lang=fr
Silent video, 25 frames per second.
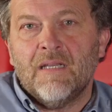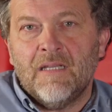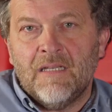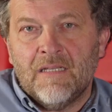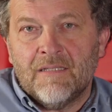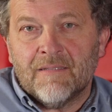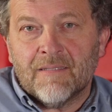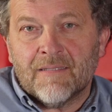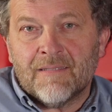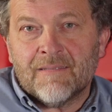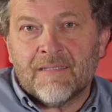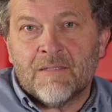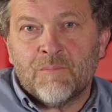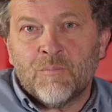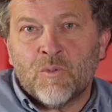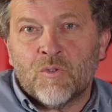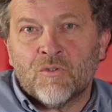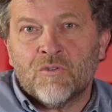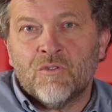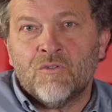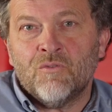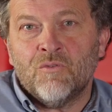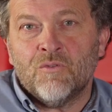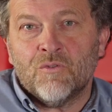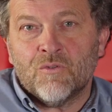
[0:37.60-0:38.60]
Il est très
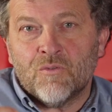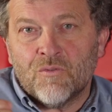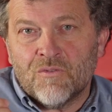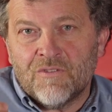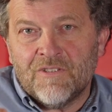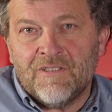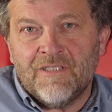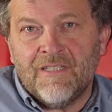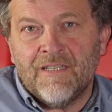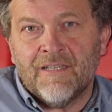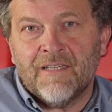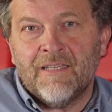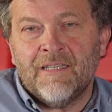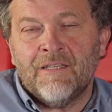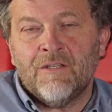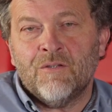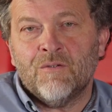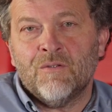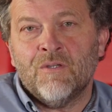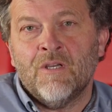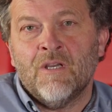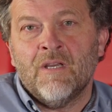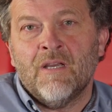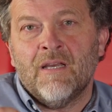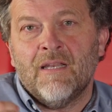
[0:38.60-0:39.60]
important de considérer
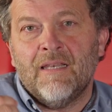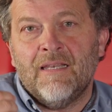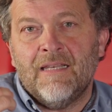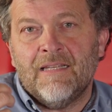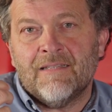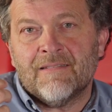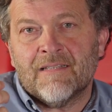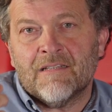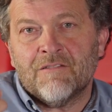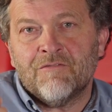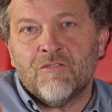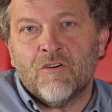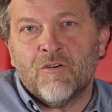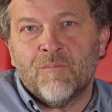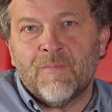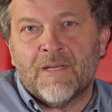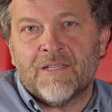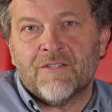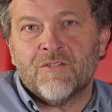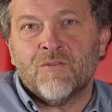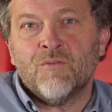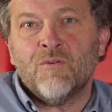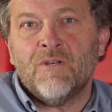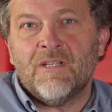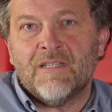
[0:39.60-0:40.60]
que les
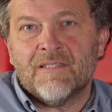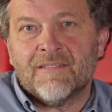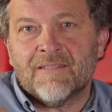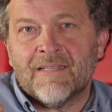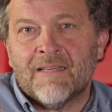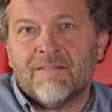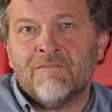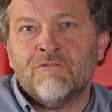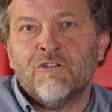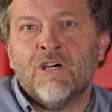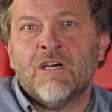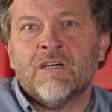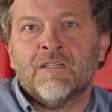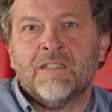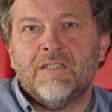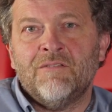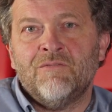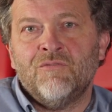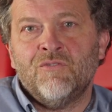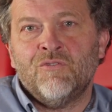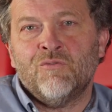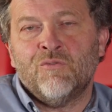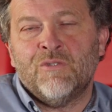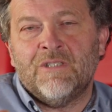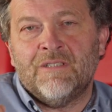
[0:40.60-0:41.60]
informations, les savoirs qui
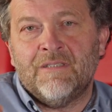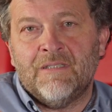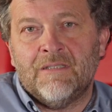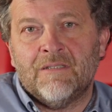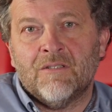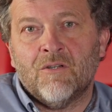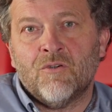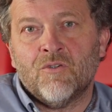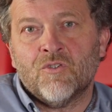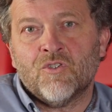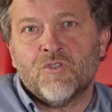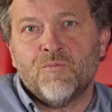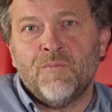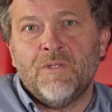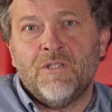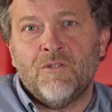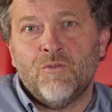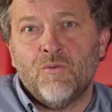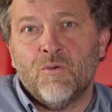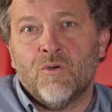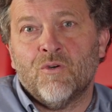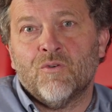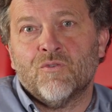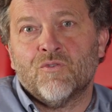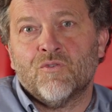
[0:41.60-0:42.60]
vous ont été transmis
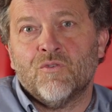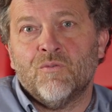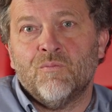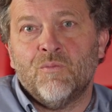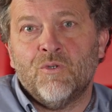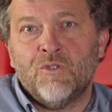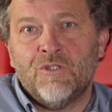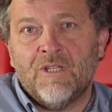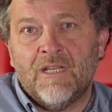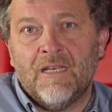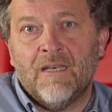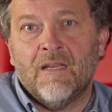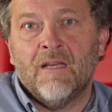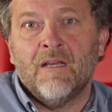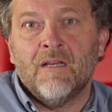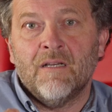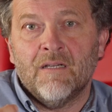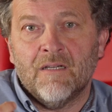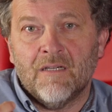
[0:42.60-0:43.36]
durant ce modèle